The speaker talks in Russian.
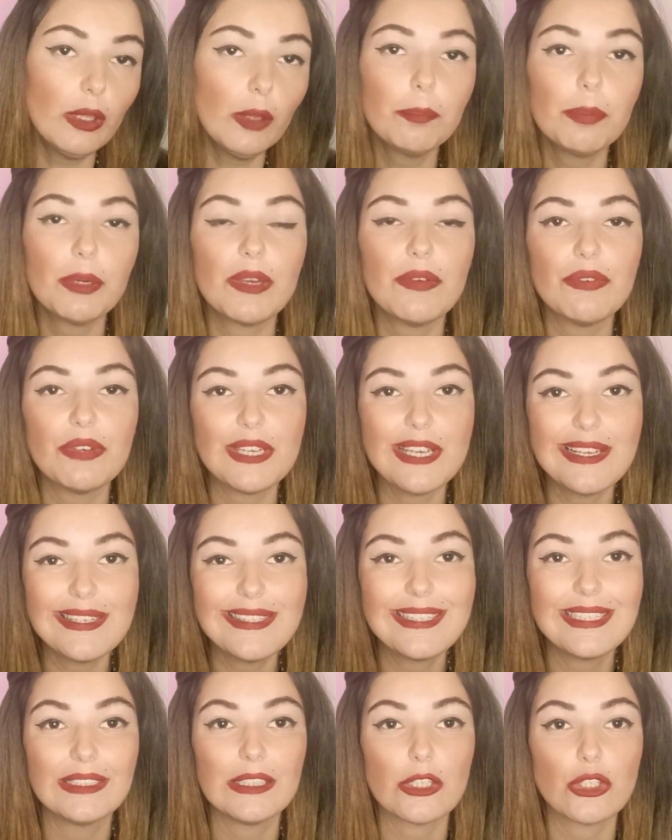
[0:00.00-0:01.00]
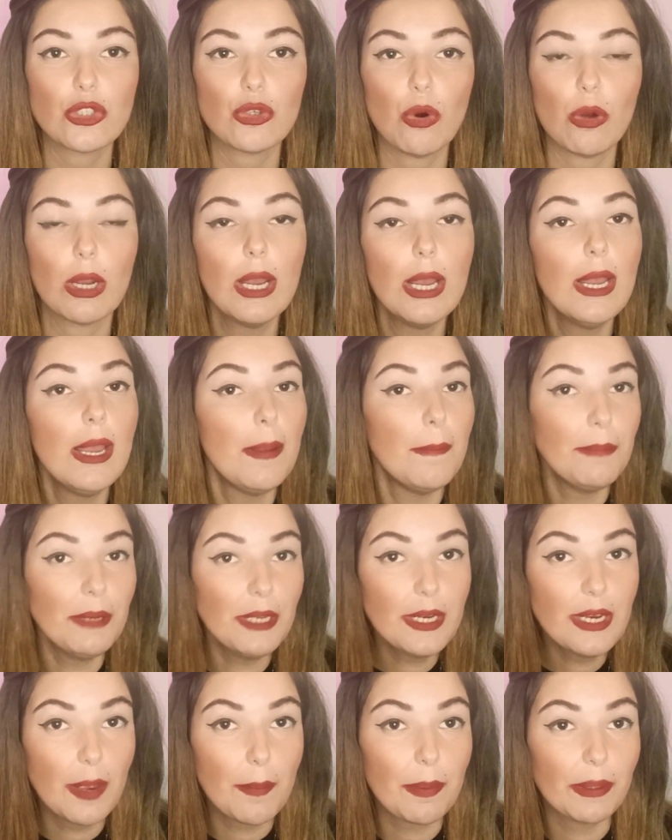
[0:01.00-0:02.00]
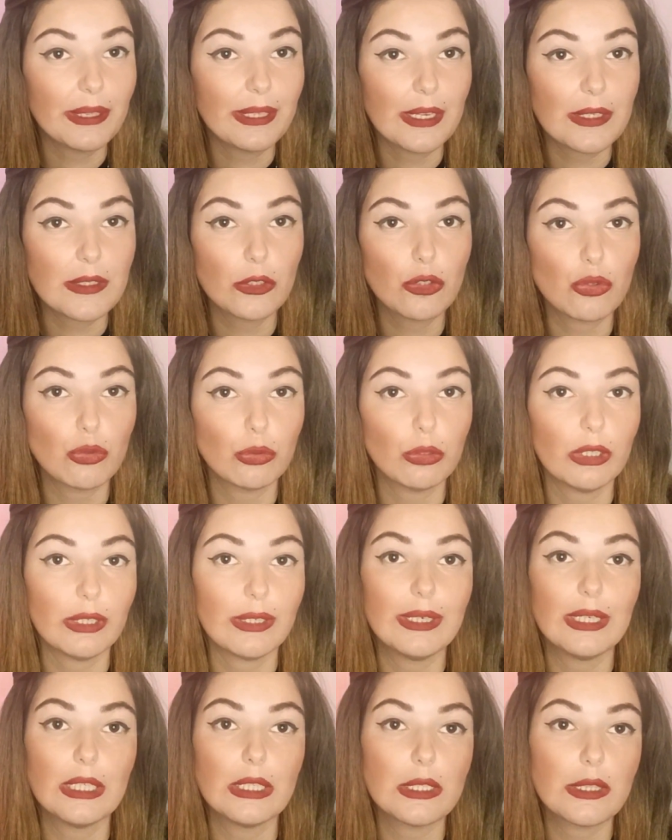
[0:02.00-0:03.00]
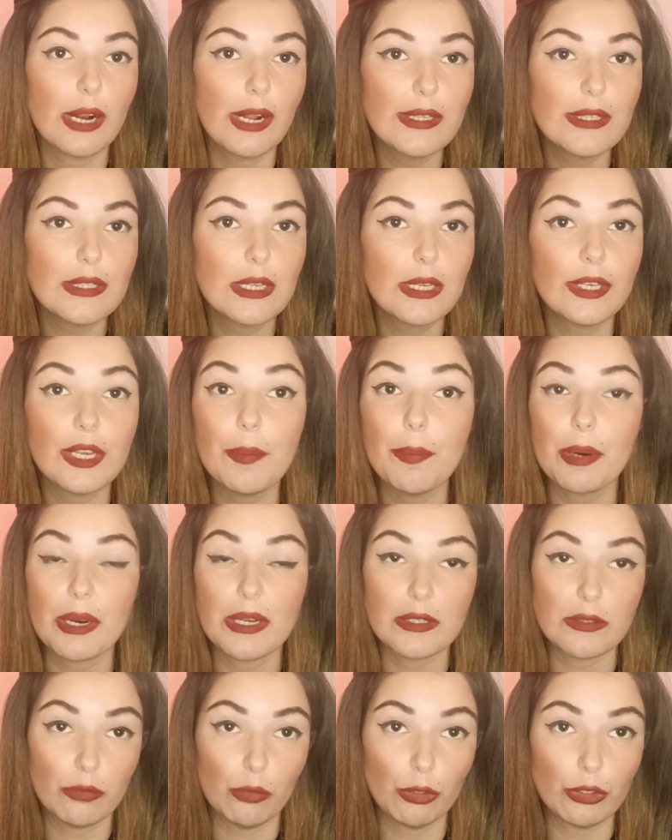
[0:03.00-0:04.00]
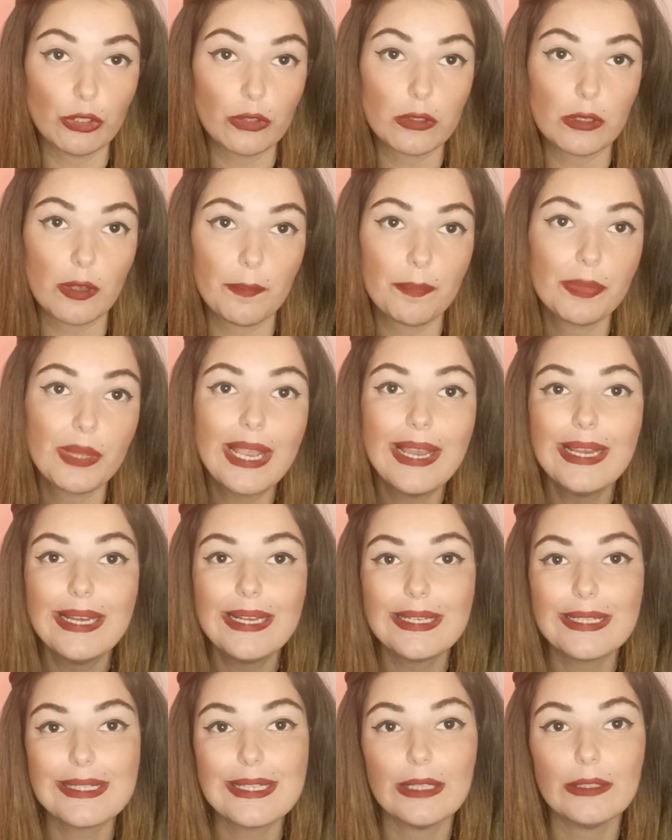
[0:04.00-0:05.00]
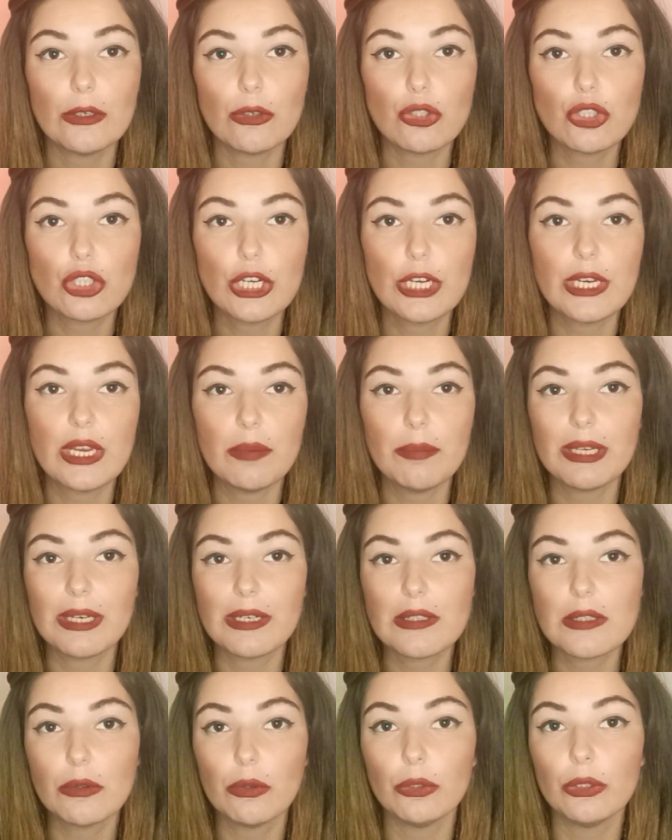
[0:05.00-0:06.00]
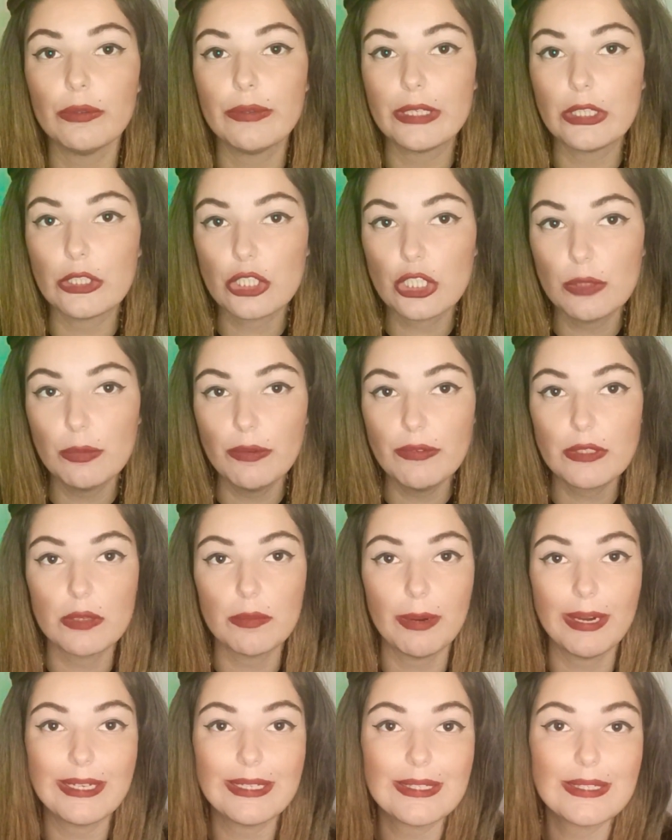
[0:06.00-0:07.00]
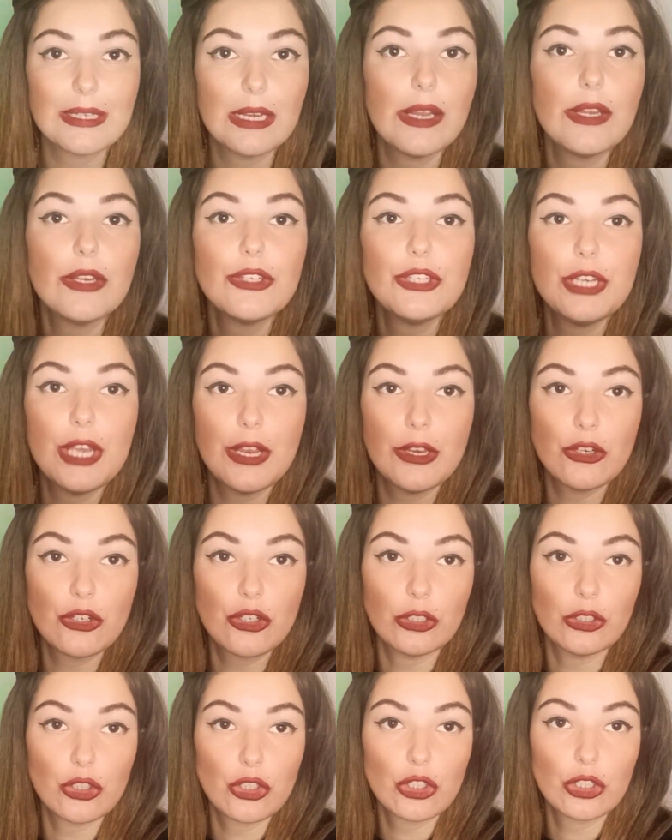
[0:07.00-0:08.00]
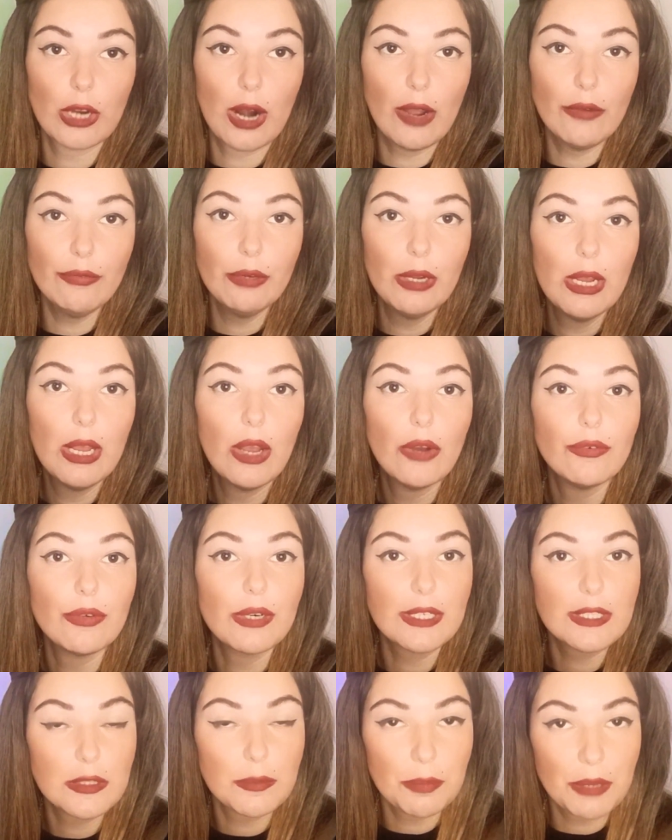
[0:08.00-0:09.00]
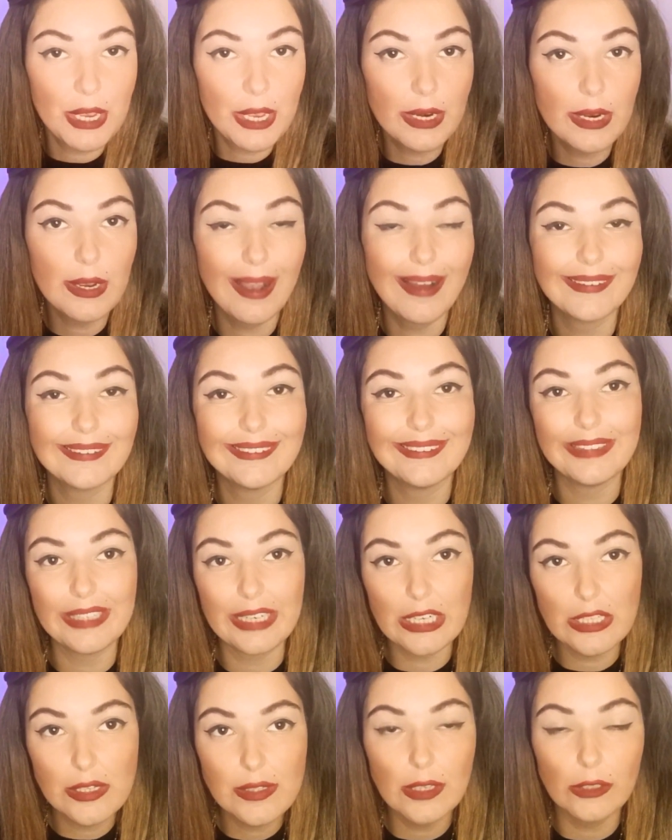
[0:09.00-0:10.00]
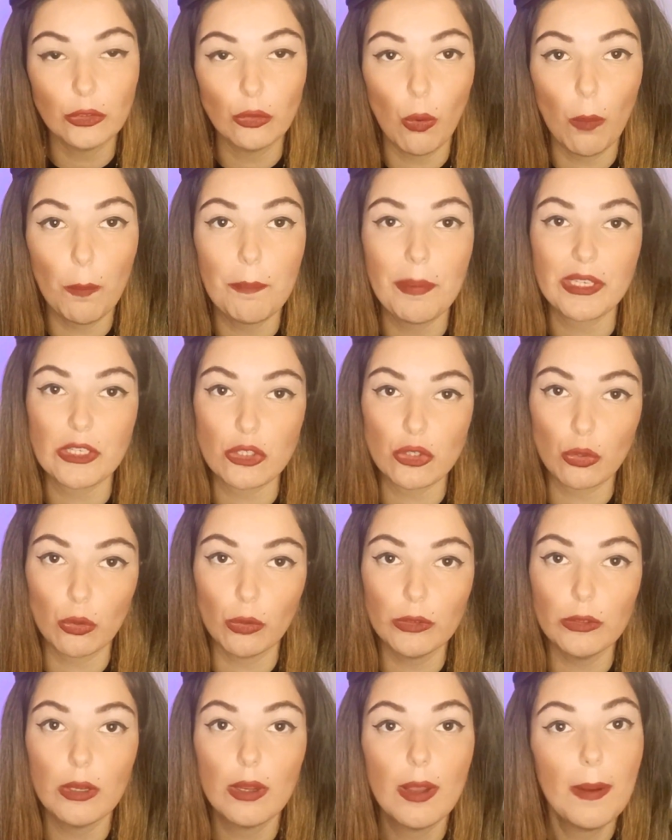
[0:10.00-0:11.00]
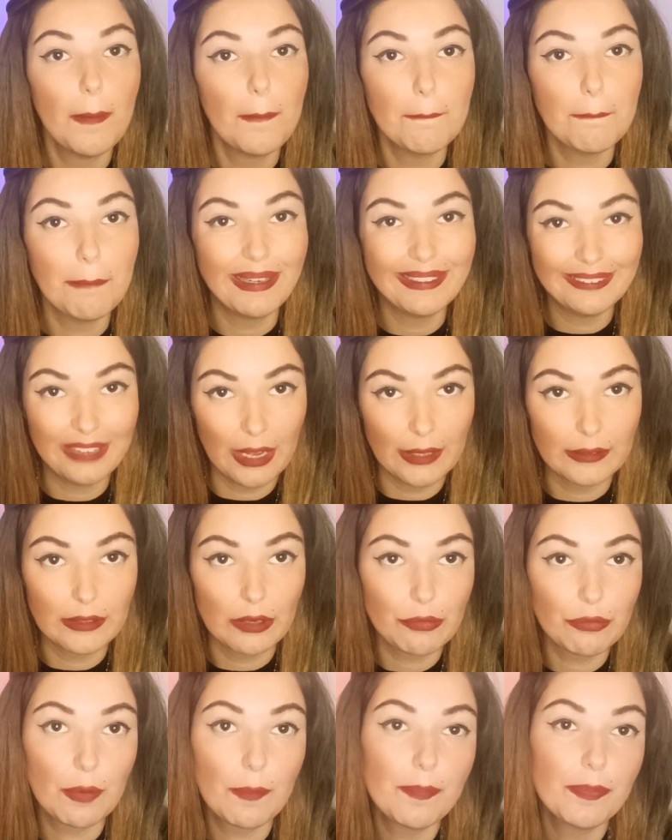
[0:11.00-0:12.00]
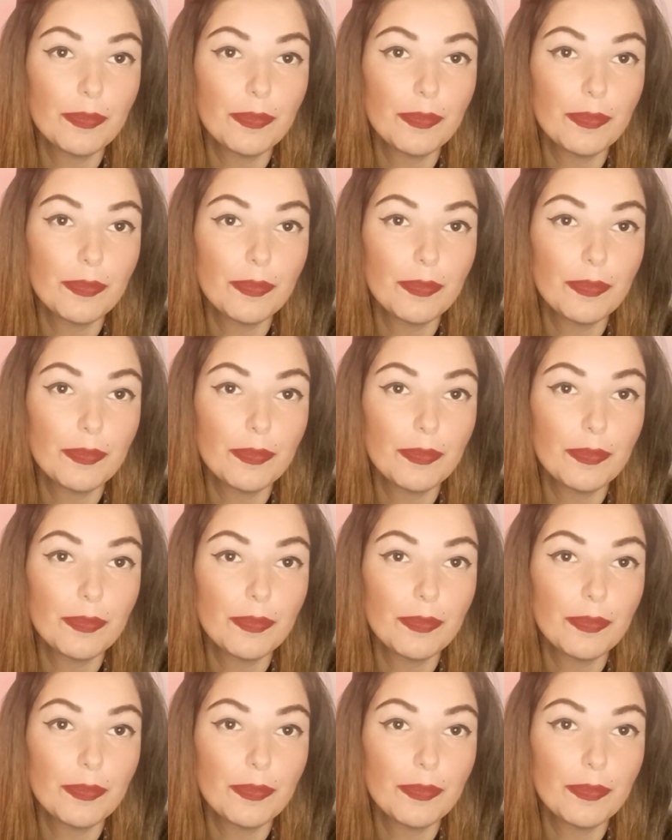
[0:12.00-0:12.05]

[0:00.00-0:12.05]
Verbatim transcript: При въезде на срок менее 15 суток регистрации не производится. За нарушение миграционного режима взимается денежный штраф в размере от 300 до 500 манатов.